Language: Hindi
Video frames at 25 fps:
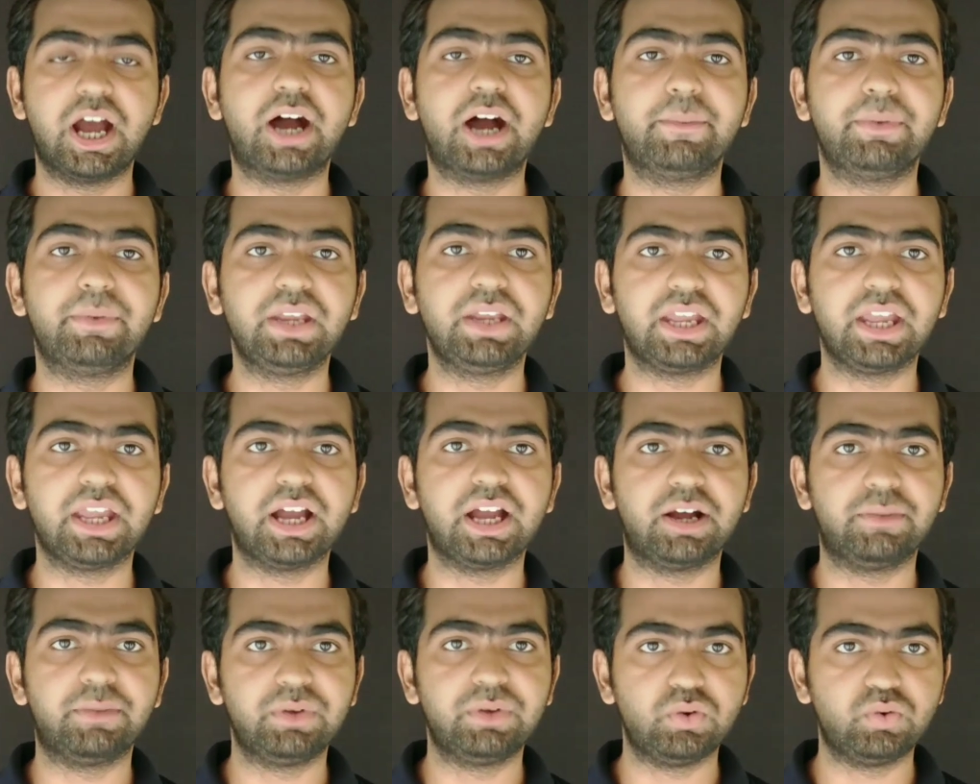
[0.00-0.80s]
अभी के
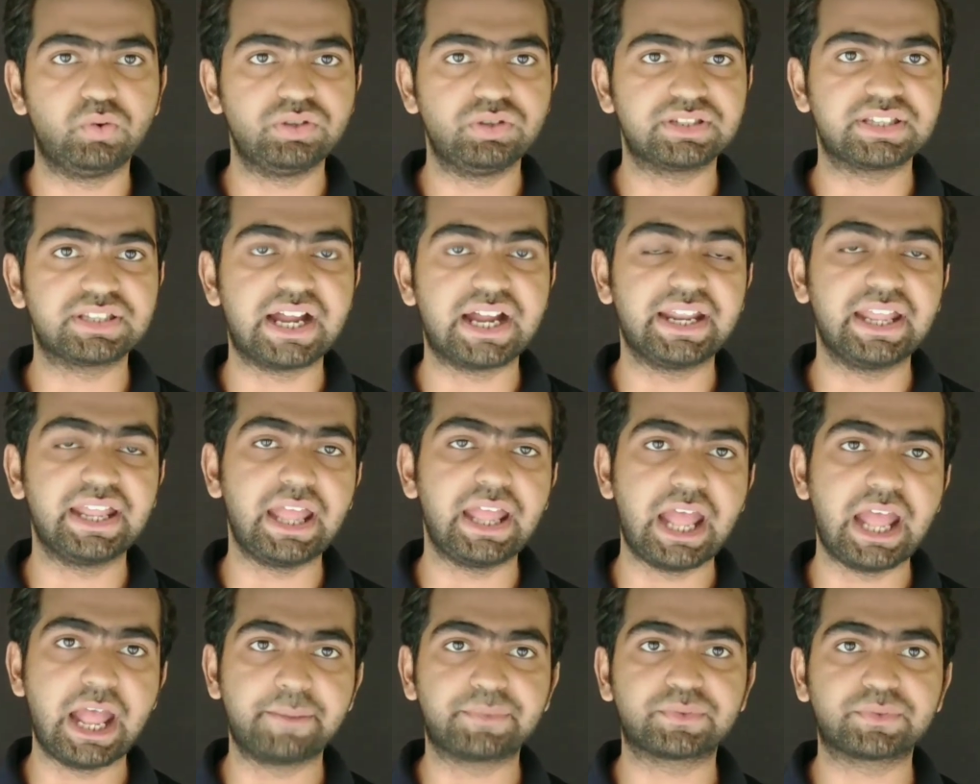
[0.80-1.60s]
अभी उन सारे
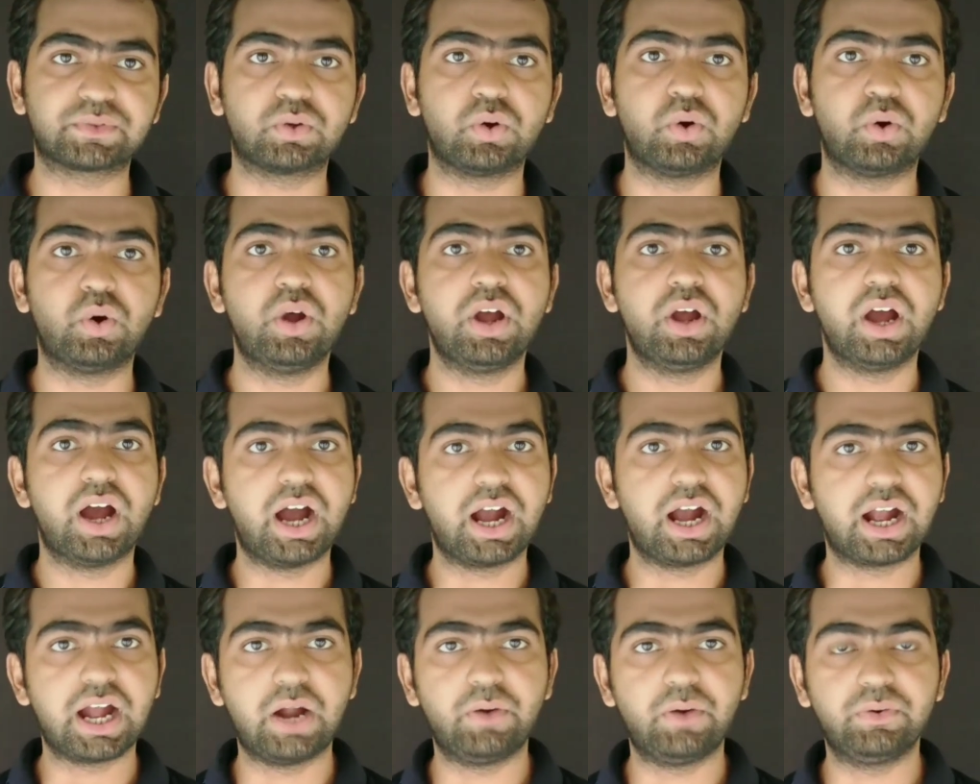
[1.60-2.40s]
ऐप्स को
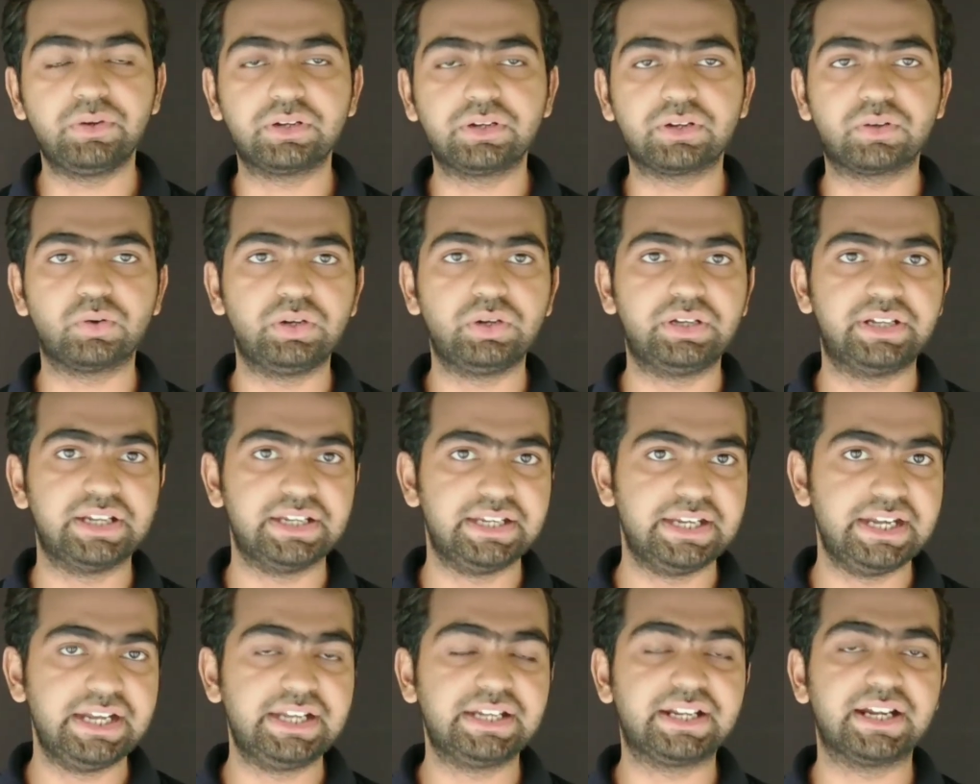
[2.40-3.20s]
अकाउंट को
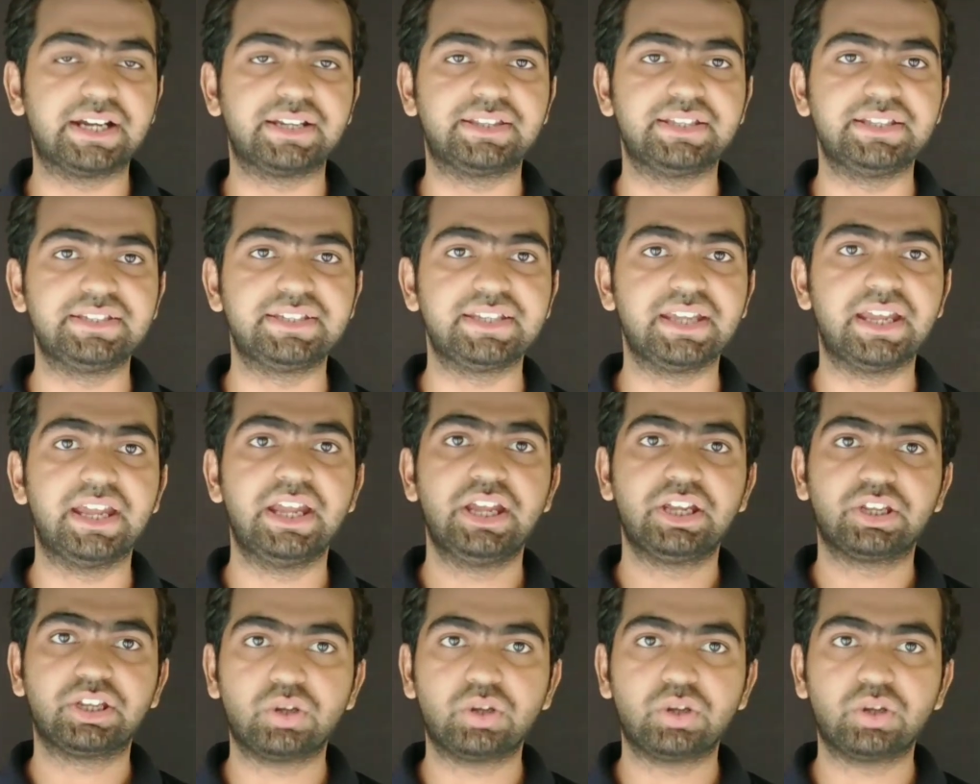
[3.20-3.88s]
डिलीट कर दीजिए